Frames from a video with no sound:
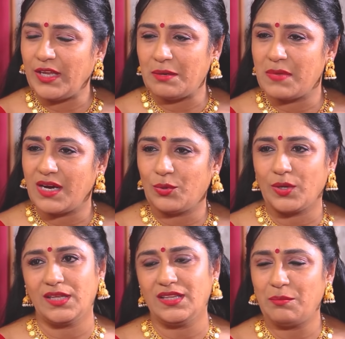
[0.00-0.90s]
முடியுமா
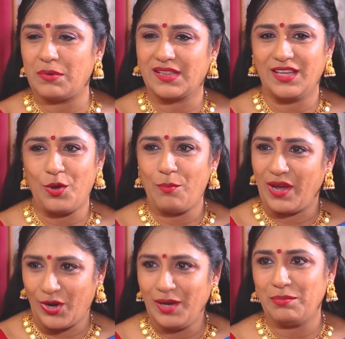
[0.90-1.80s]
ஒரு ஹிந்தி படத்துலையோ
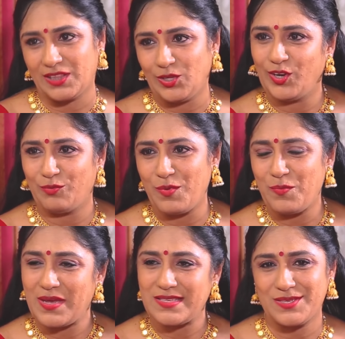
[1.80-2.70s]
பெங்காலி படத்துலயோ எனக்கு
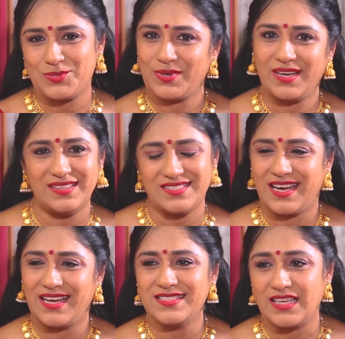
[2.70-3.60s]
போய் பேச சொன்னால்
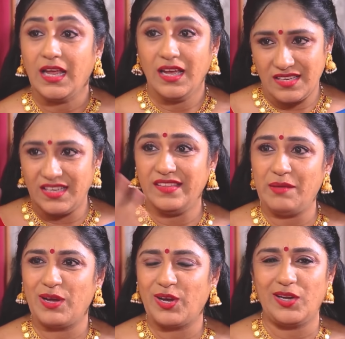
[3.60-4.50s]
சான்ஸ்
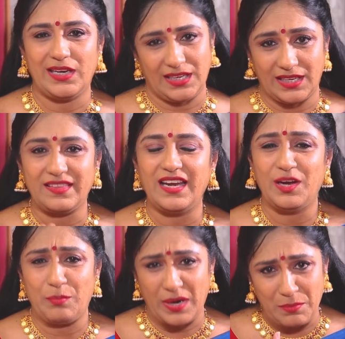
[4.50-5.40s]
ஹிந்தி பெங்காலி என்ன
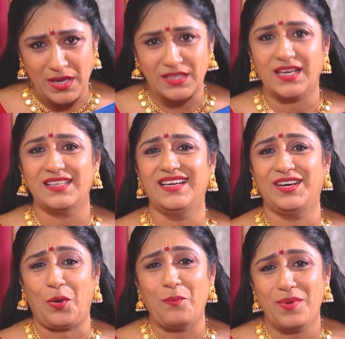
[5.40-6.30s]
தெலுங்கு படமே அதுக்காக
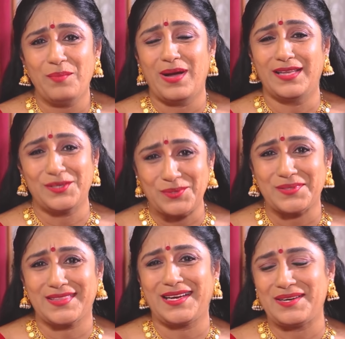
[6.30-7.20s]
தான் ரொம்ப பயந்துட்டு
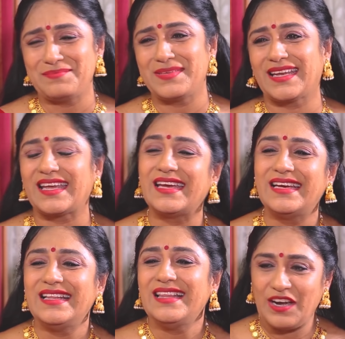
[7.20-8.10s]
ஒத்துக்காமல்
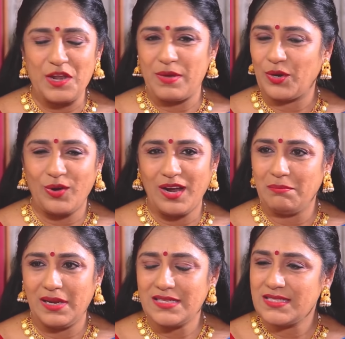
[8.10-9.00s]
இருக்குது ரெண்டு பேரும்
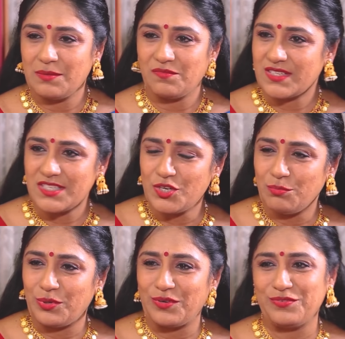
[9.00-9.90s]
காட் பிளஸ் தெம் சச் அ
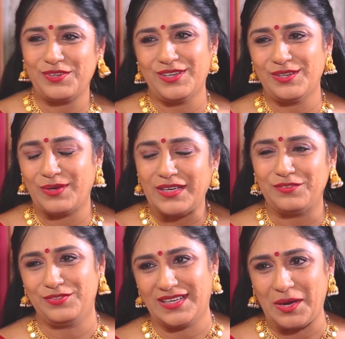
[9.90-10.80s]
பியூட்டிஃபுல்
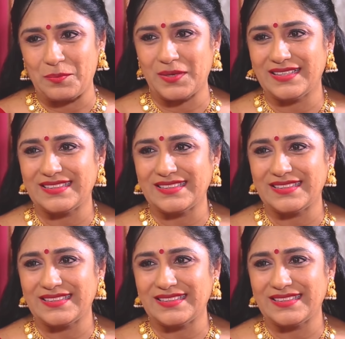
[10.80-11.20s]
வண்டர்ஃபுல் கப்பல்